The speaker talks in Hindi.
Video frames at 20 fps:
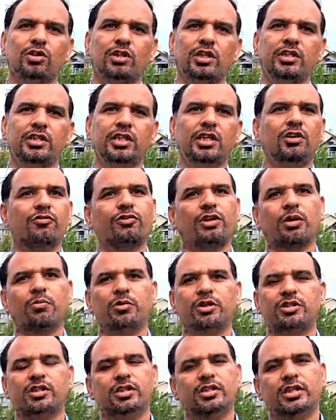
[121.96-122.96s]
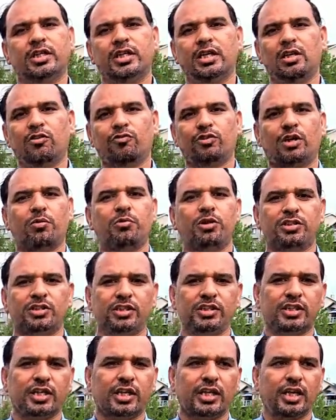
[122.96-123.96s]
होते हैं जी इन्फॉर्मेशन चाहिए
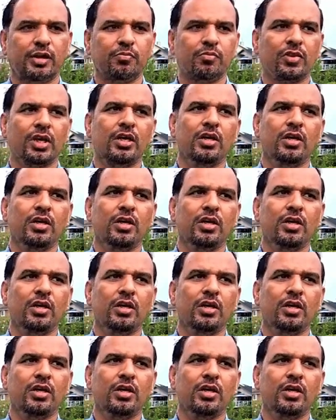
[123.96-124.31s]
इन्फॉर्मेशन चाहिए